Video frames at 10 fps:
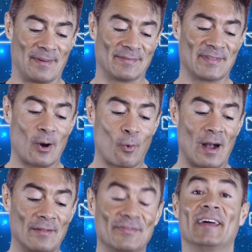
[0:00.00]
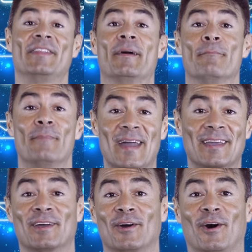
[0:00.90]
manda Juan desde
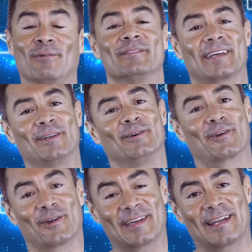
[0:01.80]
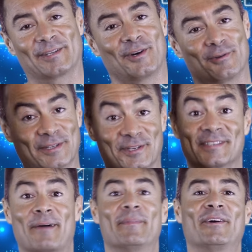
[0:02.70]
México. Un saludo cordial a todos
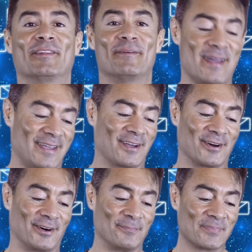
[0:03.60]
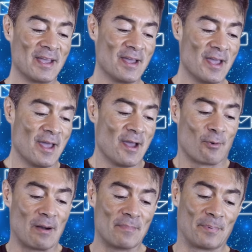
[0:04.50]
nuestros amigos de México.
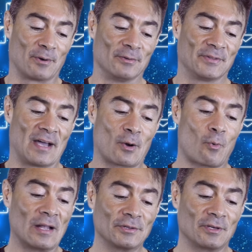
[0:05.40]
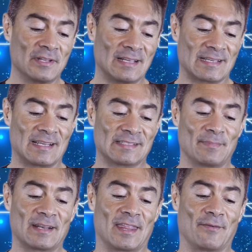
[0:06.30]
Juan me pregunta, ¿cuántos días a la
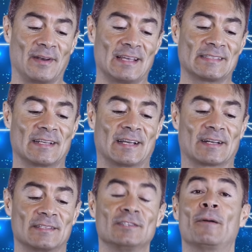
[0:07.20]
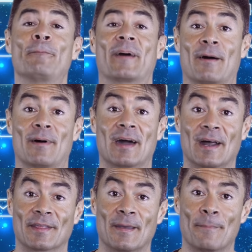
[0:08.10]
semana debería hacer ejercicios para
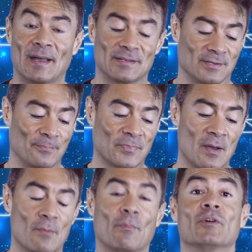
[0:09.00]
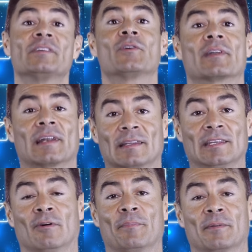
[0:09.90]
bajar de peso? Bueno, eso es
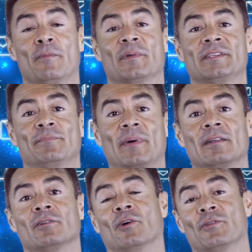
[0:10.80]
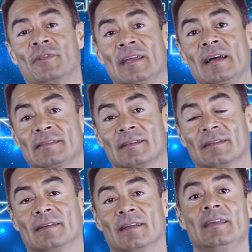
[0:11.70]
relativo. Primero principal, los
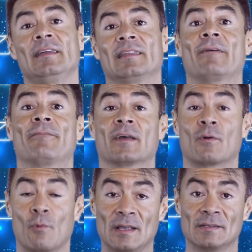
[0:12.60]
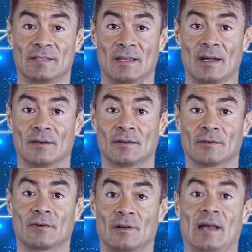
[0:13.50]
días y la frecuencia,
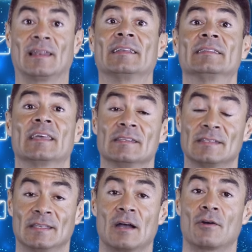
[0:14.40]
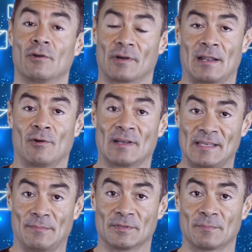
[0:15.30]
con la, intensidad con lo que lo
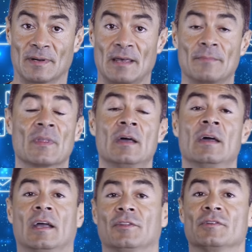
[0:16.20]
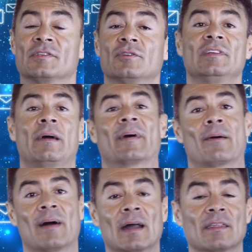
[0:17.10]
hacemos, ¿verdad? Entonces, yo diría
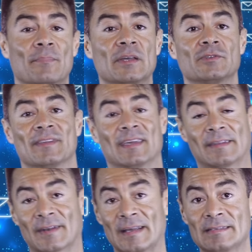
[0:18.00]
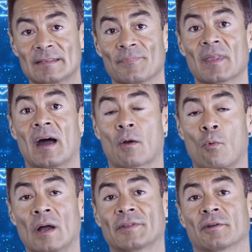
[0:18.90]
para bajar de peso es de 3 a
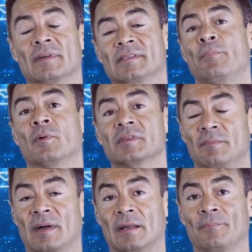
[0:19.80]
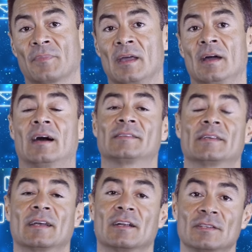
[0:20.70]
4 veces por semana,
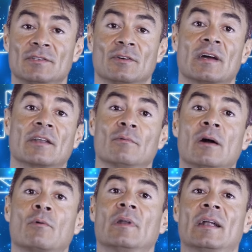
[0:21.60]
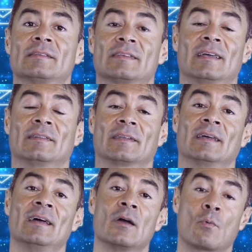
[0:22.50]
hacer ejercicios cardiovasculares
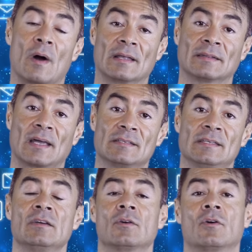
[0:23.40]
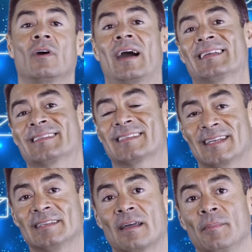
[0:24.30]
entre 45 a
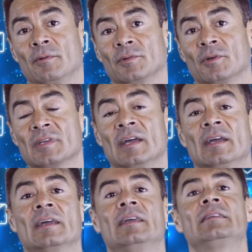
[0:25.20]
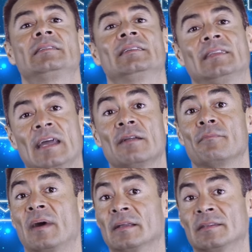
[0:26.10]
60 minutos y si
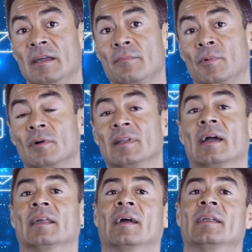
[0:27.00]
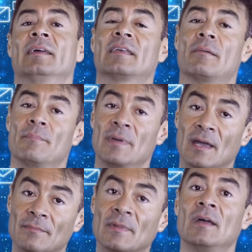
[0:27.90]
tienen más tiempo, le agregaría
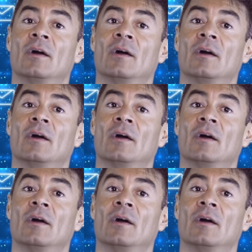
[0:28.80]
también